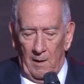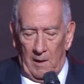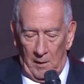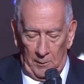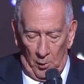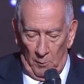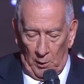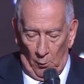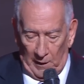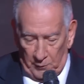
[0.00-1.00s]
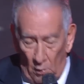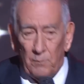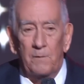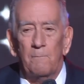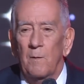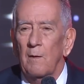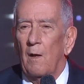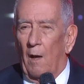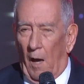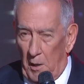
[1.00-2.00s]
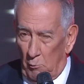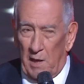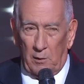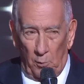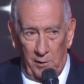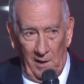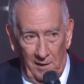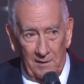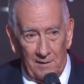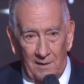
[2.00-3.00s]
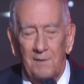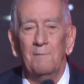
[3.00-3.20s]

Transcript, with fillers: y dentro de mi corazón hay unas historias lindas.